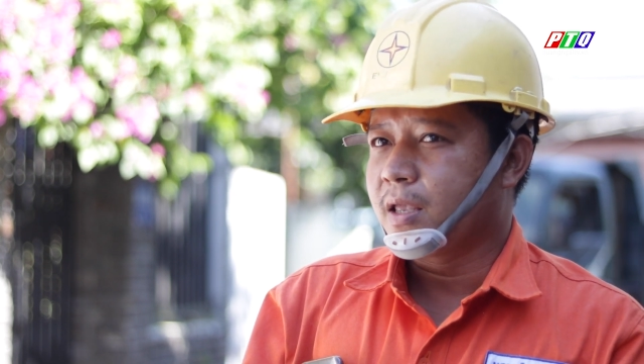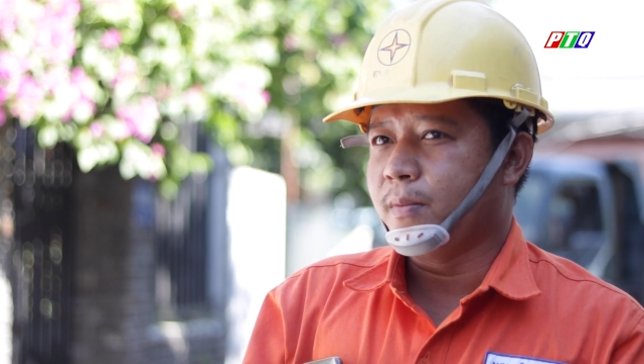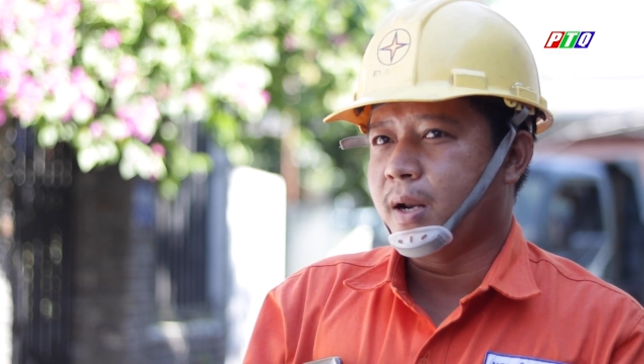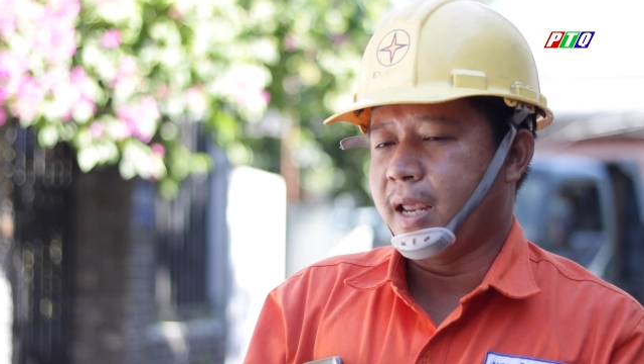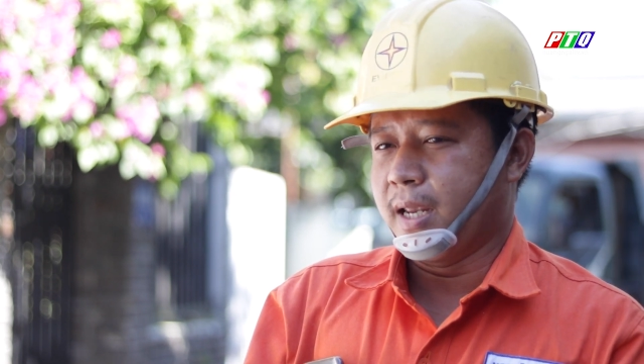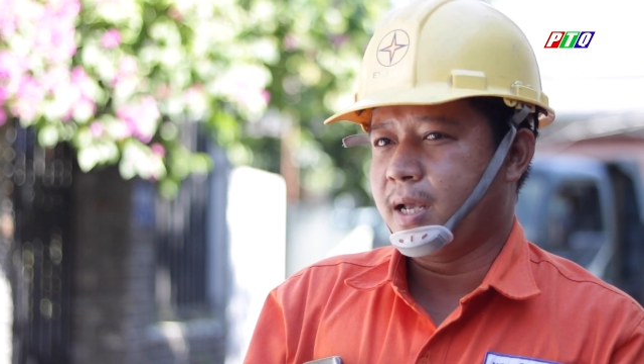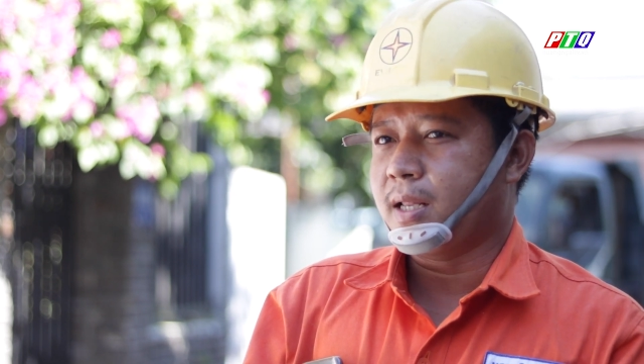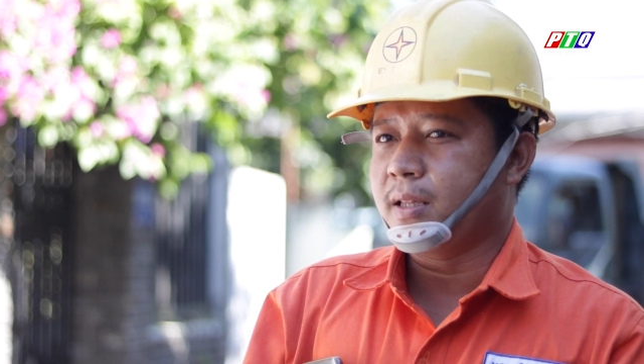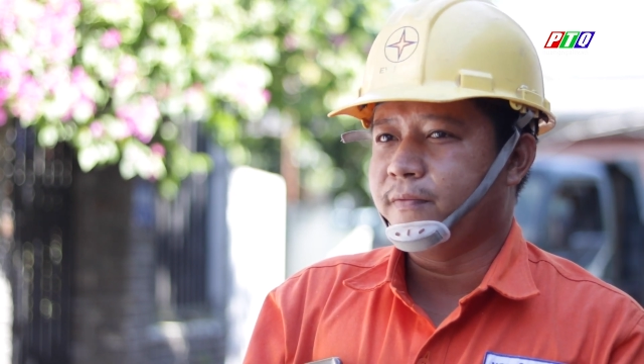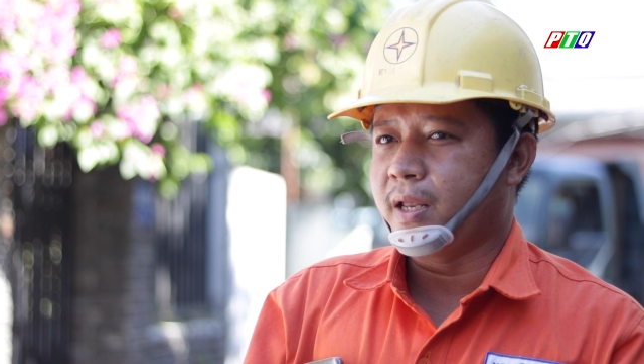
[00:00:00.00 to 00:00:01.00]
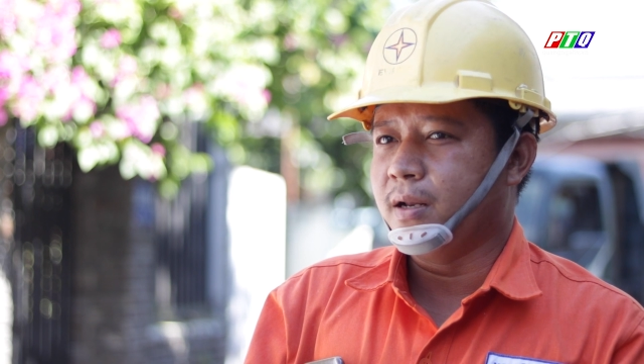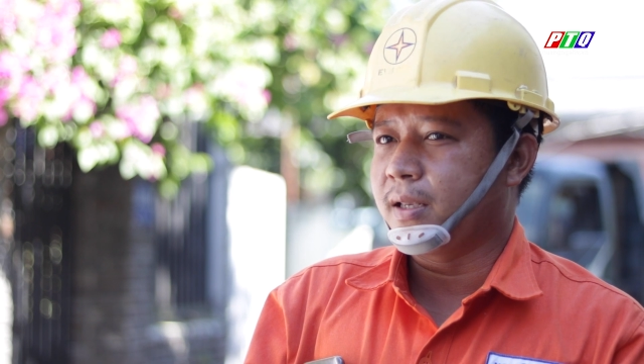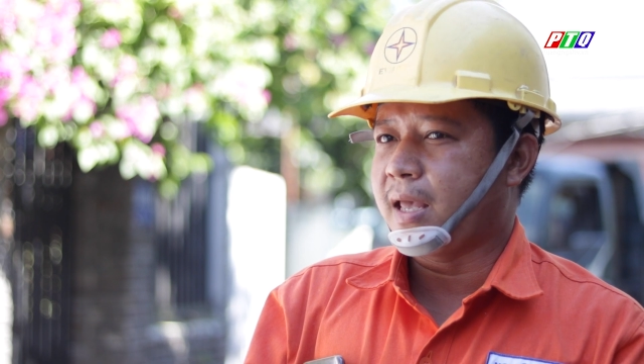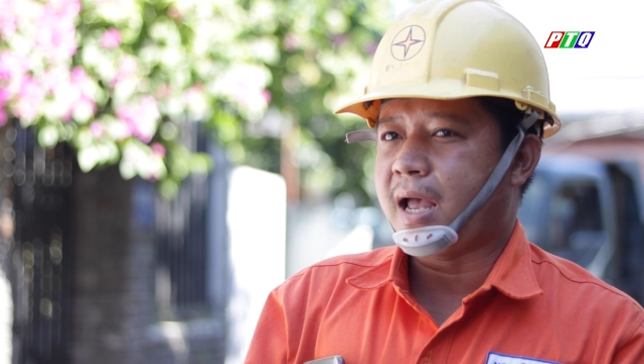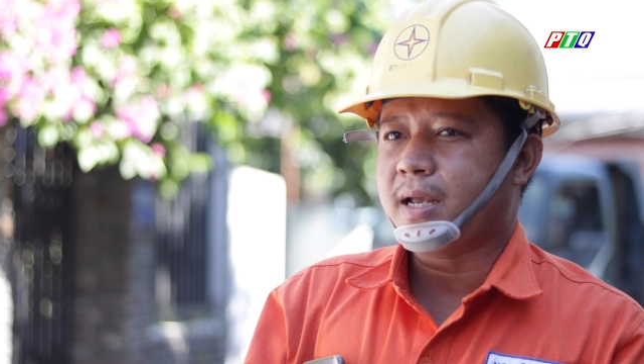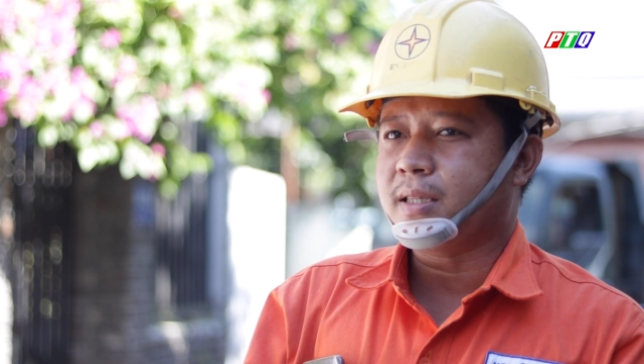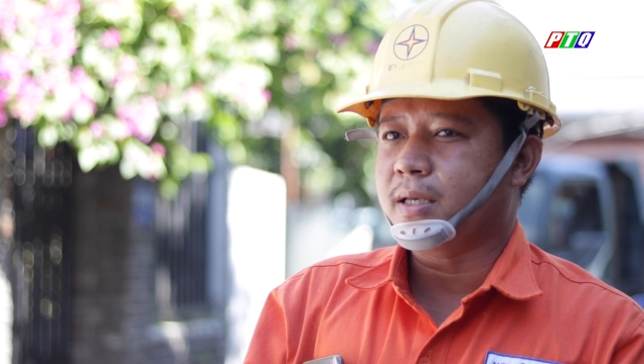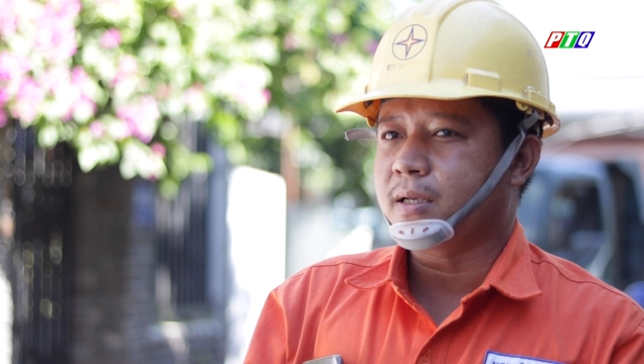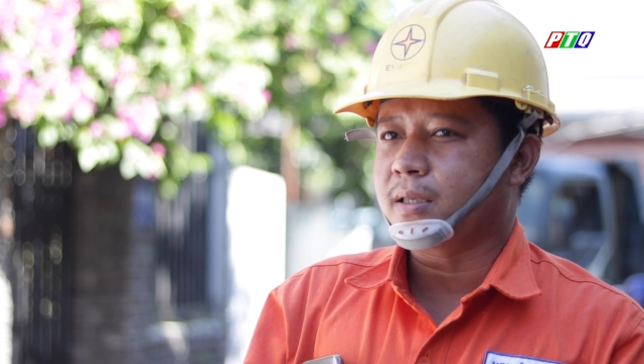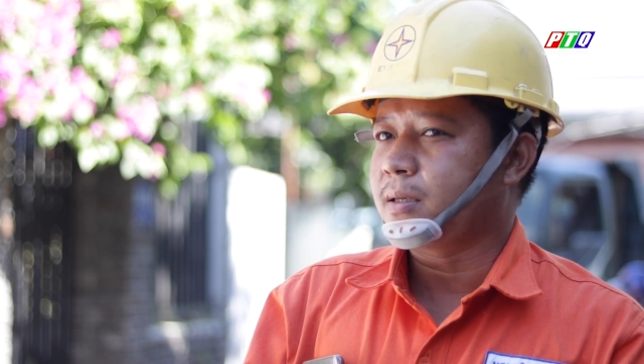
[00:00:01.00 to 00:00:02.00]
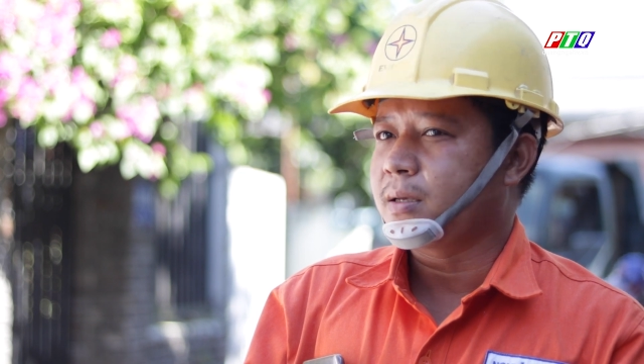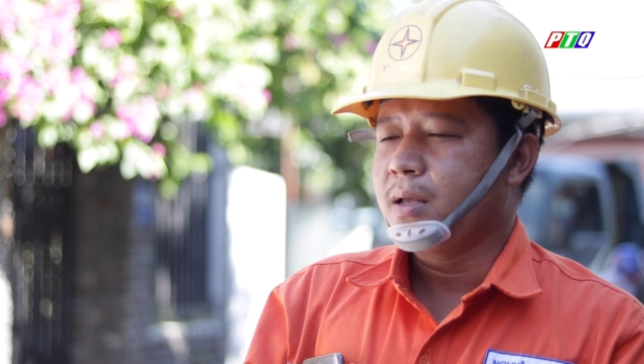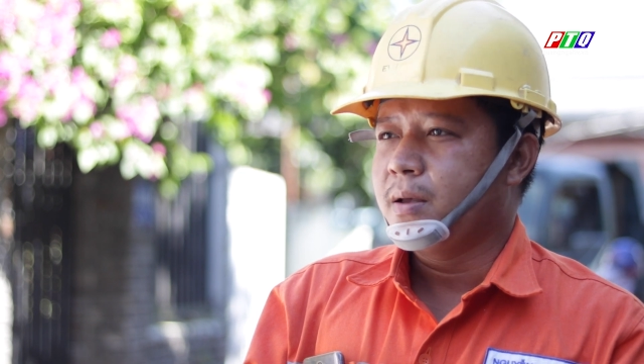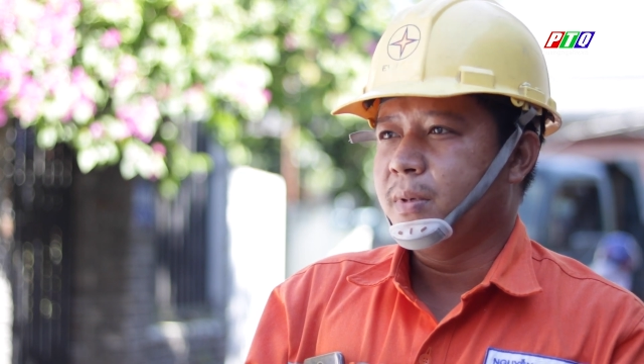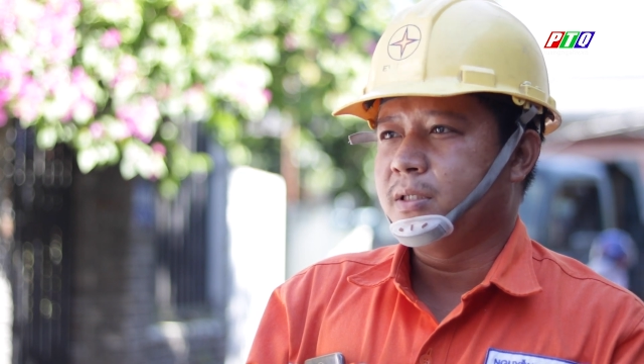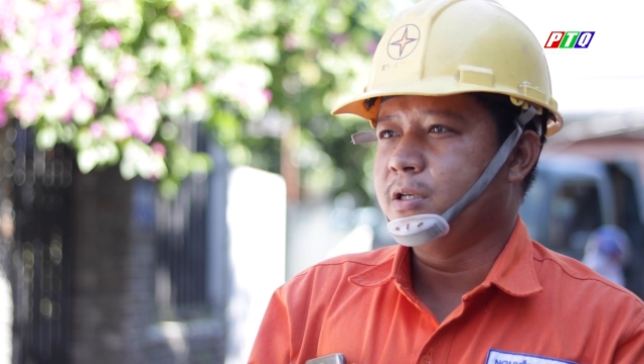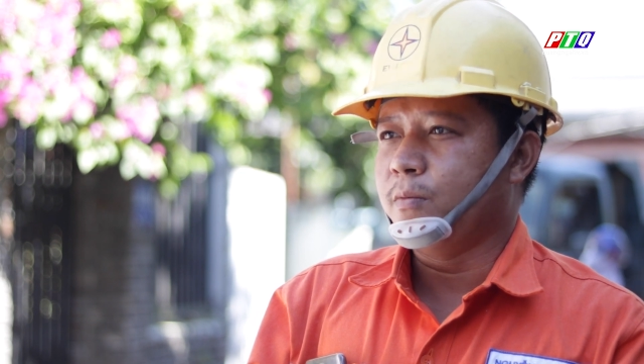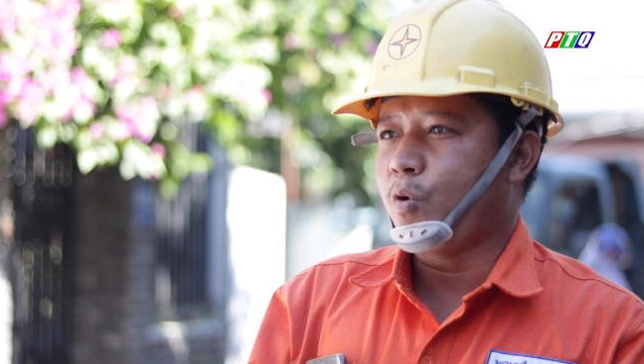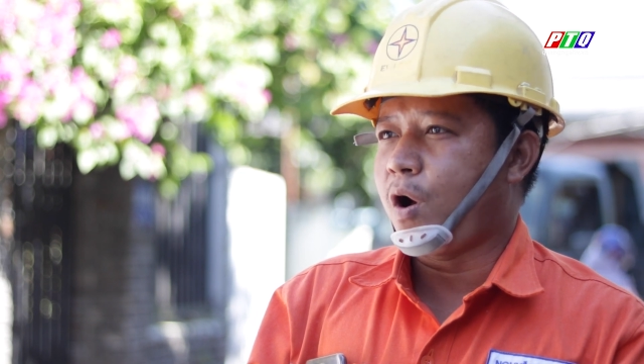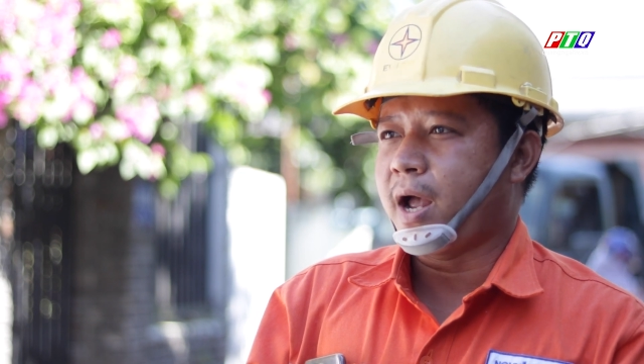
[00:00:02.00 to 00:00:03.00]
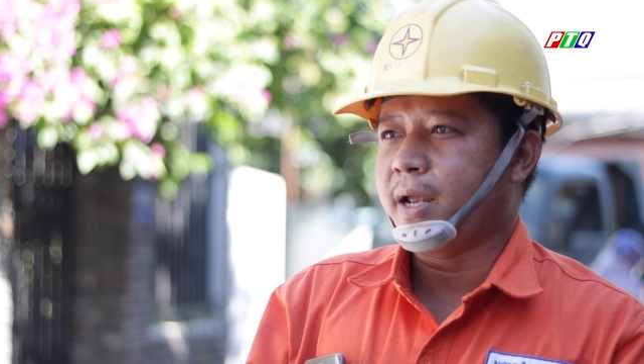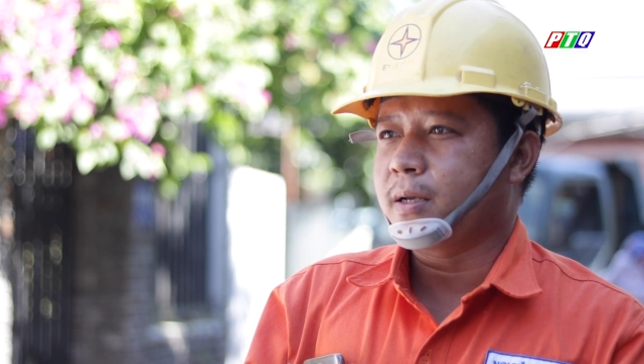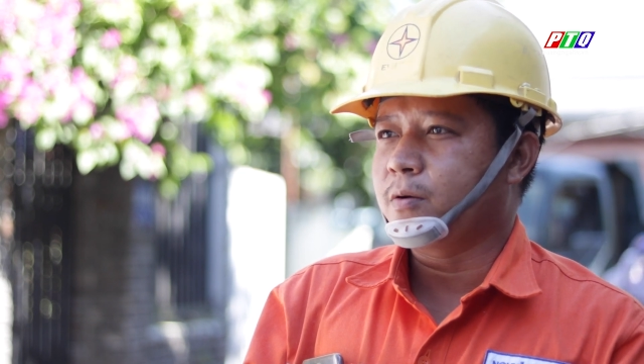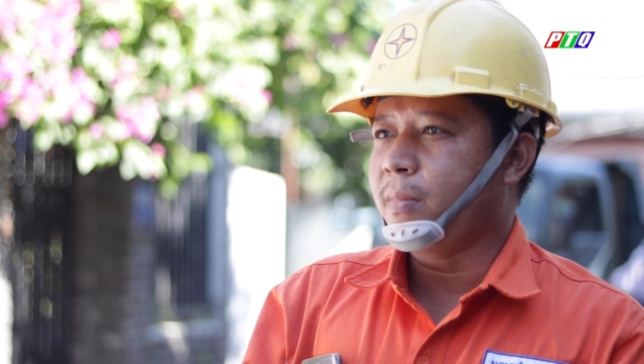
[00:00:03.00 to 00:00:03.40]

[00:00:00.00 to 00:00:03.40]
Nhưng mà điện ấy, thì về đường dây ấy, thì mình sử dụng hoài